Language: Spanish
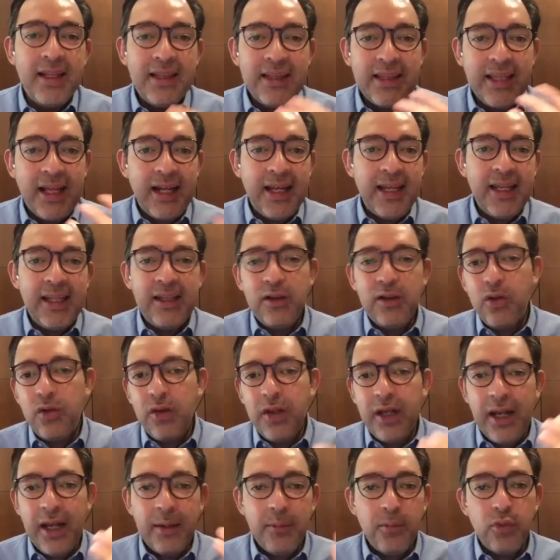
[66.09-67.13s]
talento, de
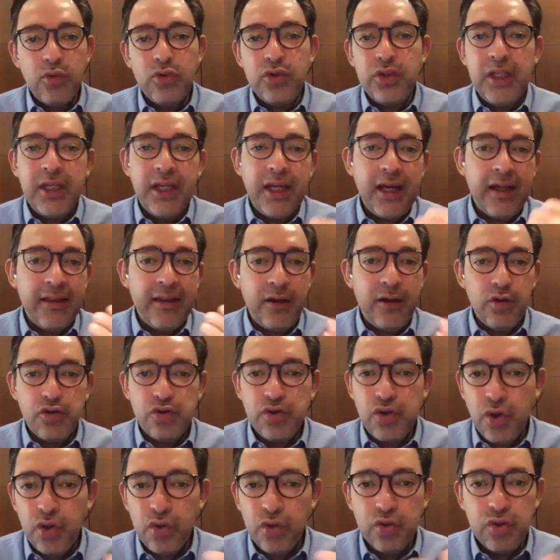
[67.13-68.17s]
la música, de los
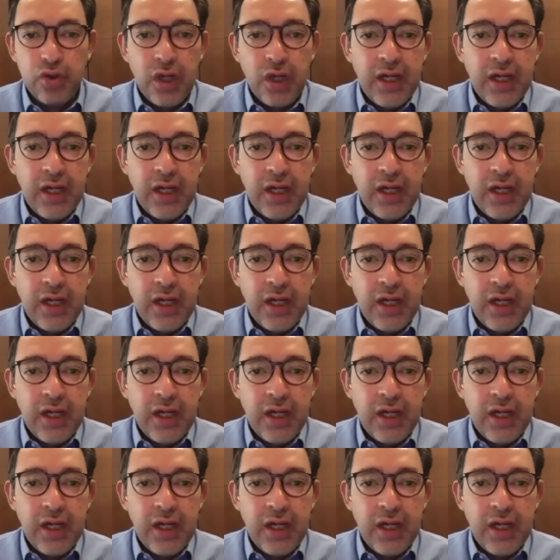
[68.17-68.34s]
shows,